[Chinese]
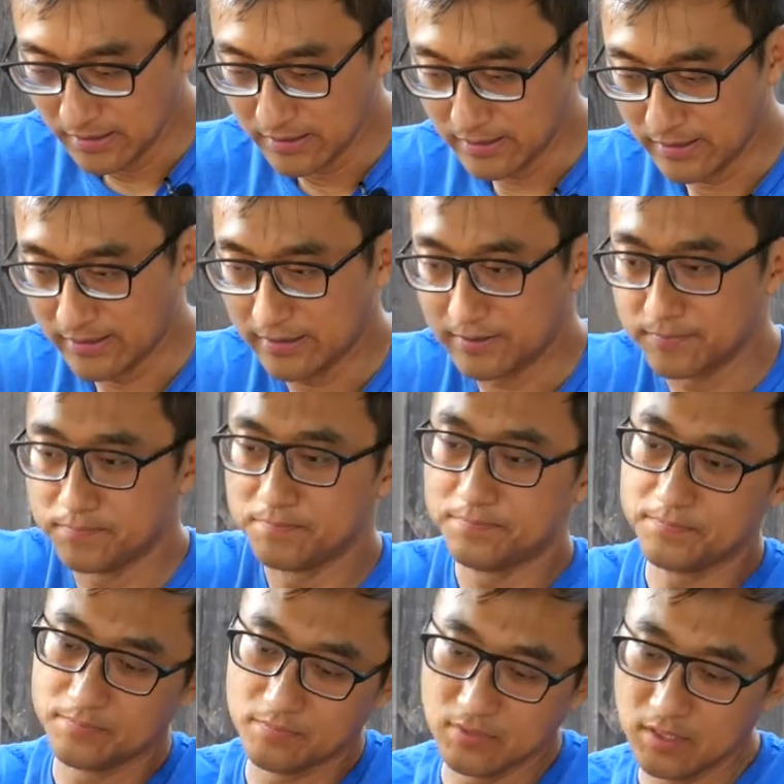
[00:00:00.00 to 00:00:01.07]
啊，
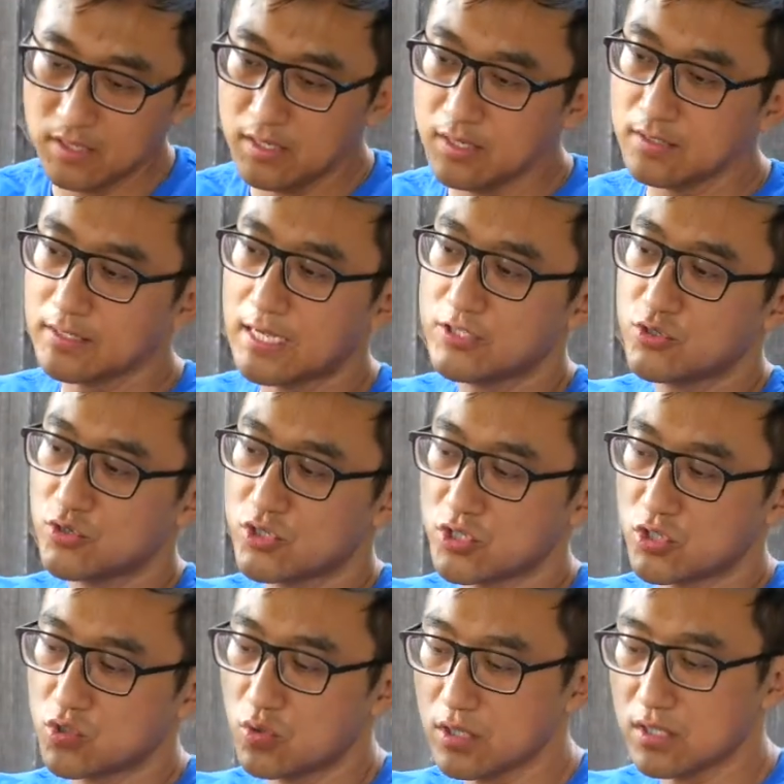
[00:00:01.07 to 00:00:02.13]
但就是
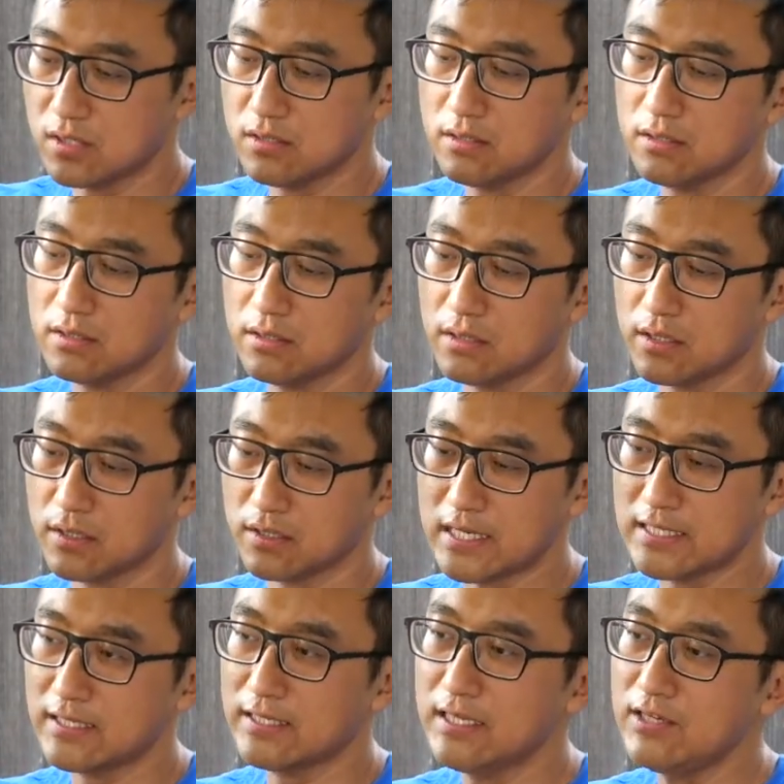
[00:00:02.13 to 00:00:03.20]
说呢，
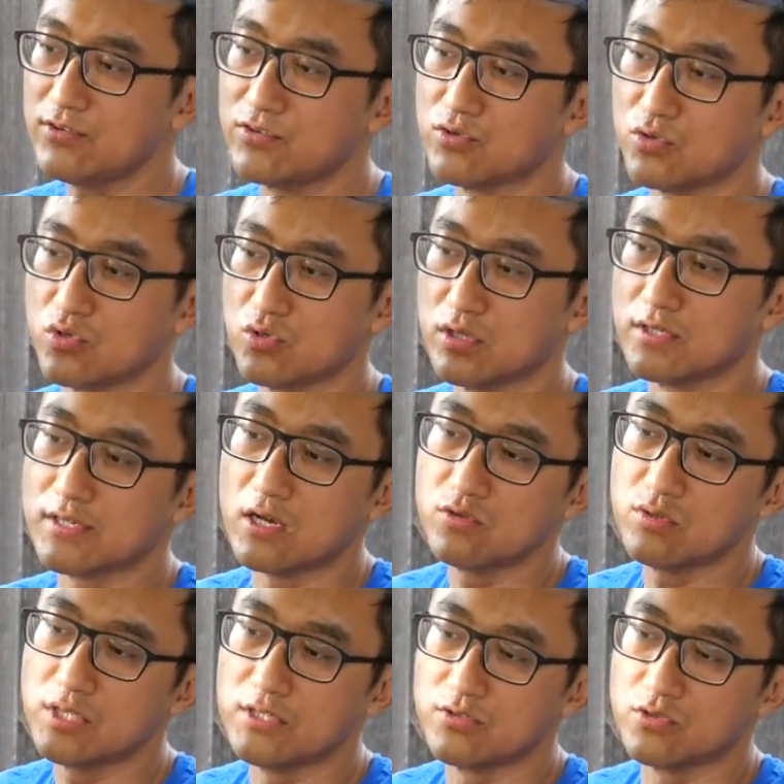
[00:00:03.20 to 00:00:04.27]
它的意思就是说操
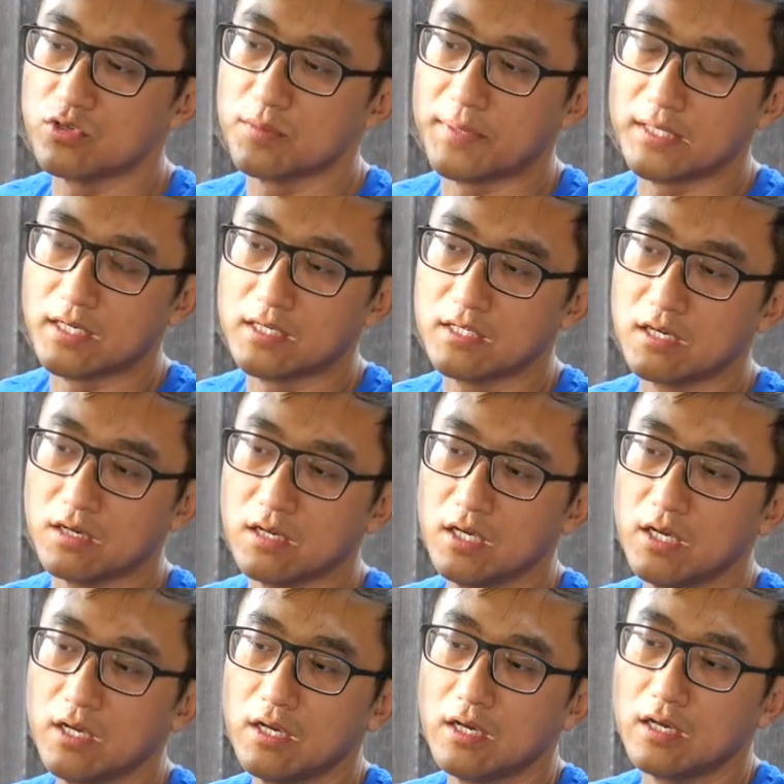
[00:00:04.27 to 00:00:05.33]
作的意思就是把它搁到，
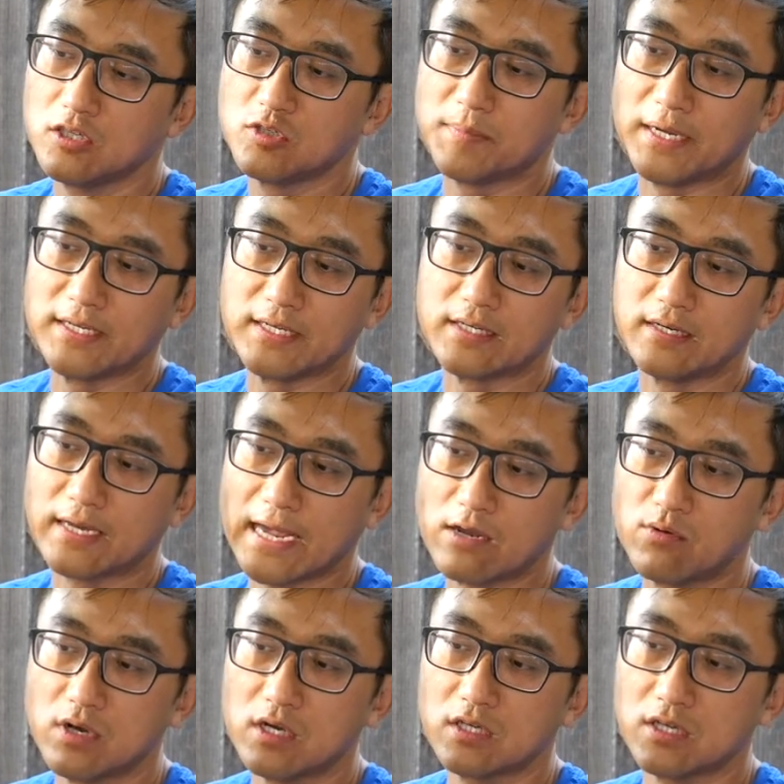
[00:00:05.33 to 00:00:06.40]
就把这个开
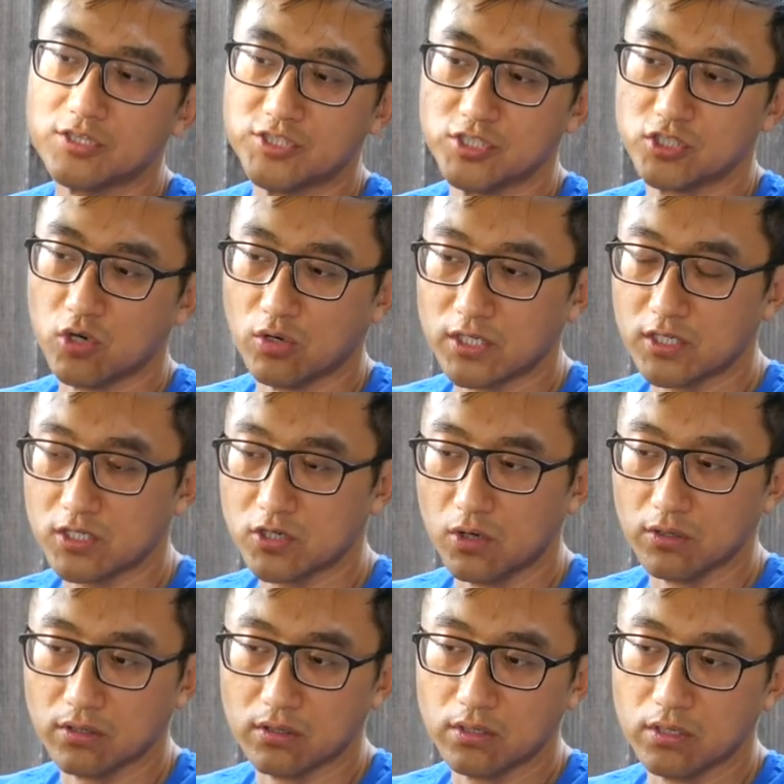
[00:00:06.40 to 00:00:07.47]
关搁到起手是
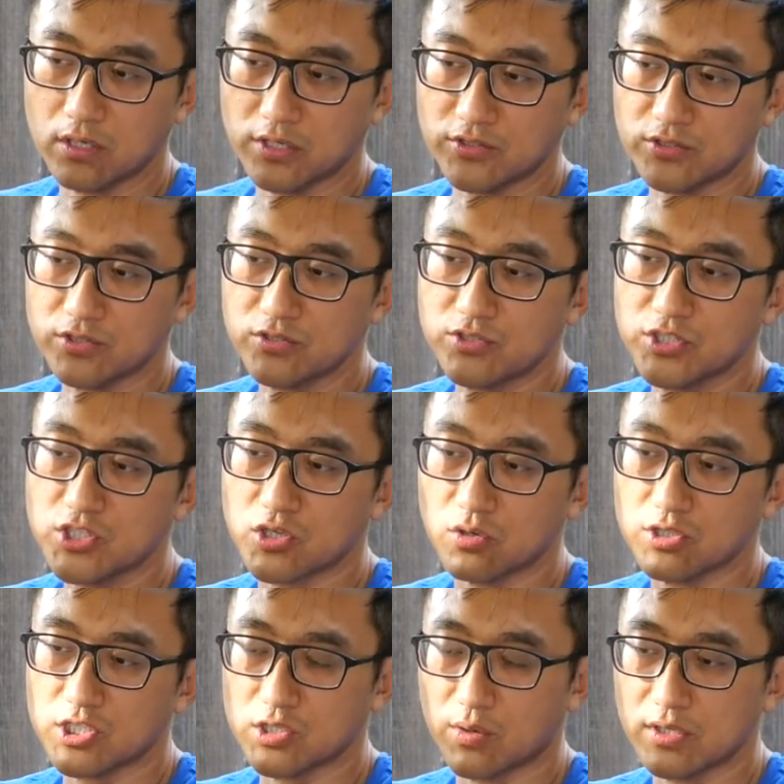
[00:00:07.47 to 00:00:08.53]
手呃自己
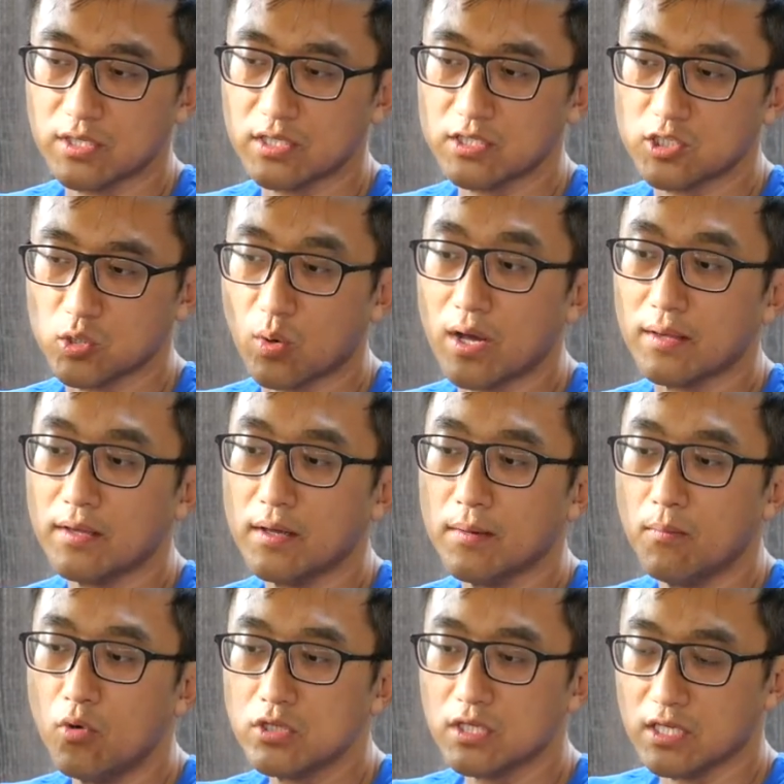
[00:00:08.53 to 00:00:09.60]
手喜欢的喜欢
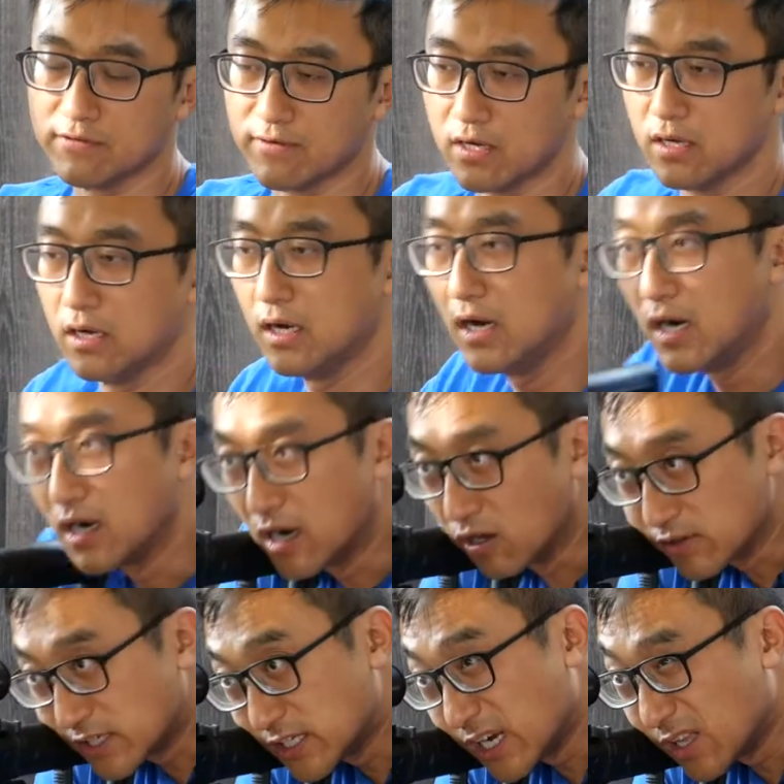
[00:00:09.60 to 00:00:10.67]
摸的地方。然
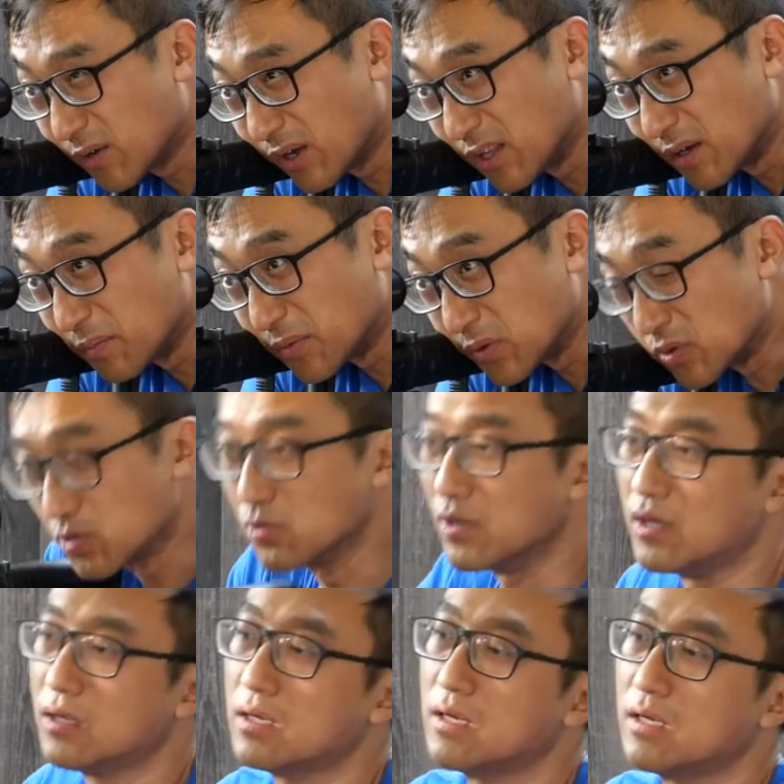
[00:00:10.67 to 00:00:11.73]
后再这样的话呢，比如
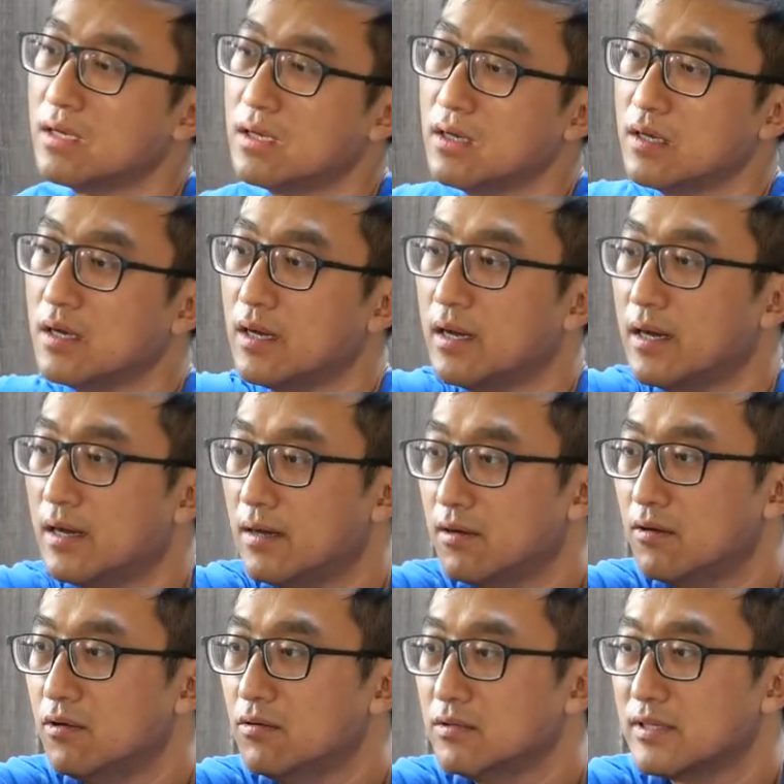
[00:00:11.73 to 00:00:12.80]
说啊，
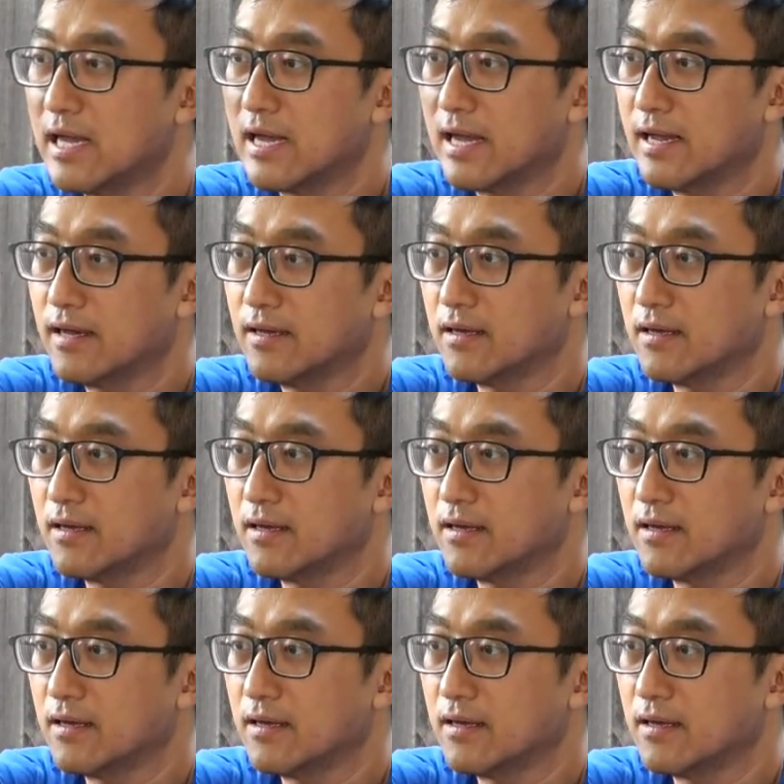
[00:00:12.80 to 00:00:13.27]
我打开，